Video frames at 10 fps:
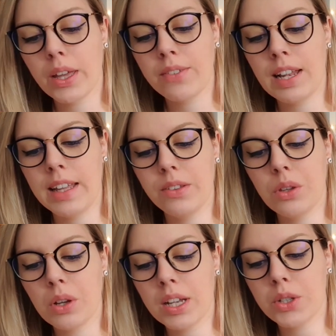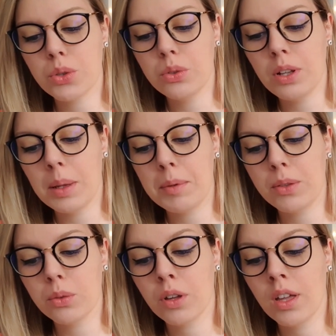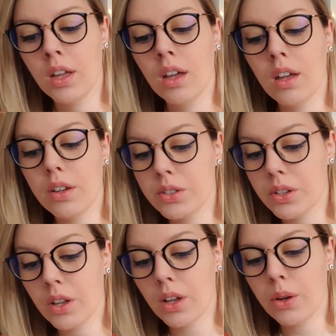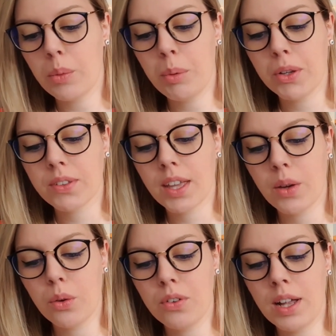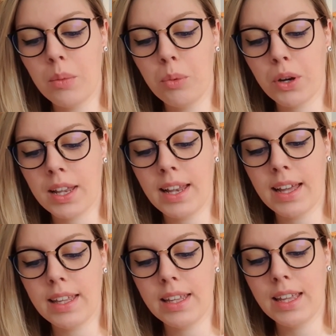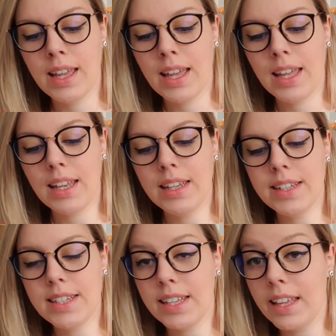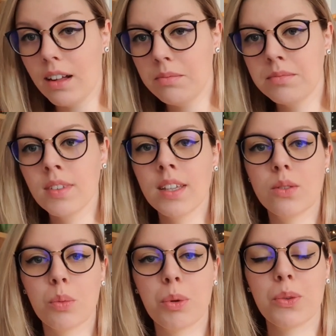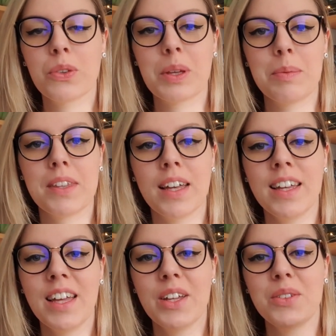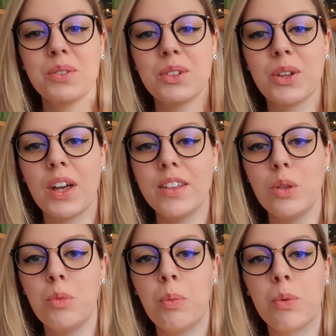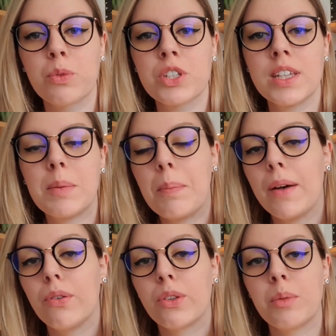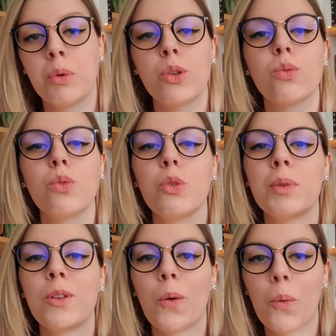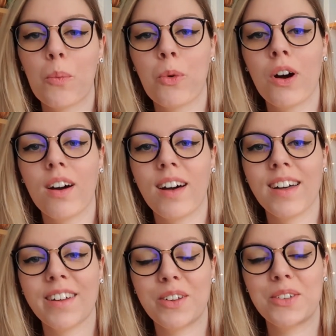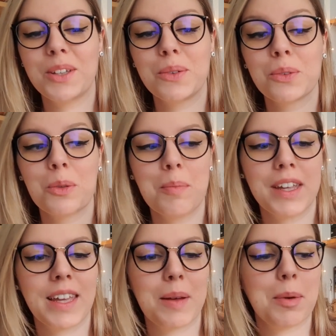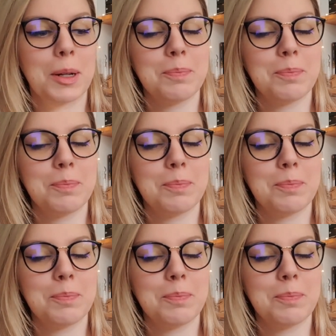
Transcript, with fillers: révélateur, la chute de la maison Usher, le portrait ovale, Morella et Ligeia, si on prononce comme ça. Donc, euh, hâte de me plonger, pas forcément dans tous, mais dans au moins un euh, des contes macabres.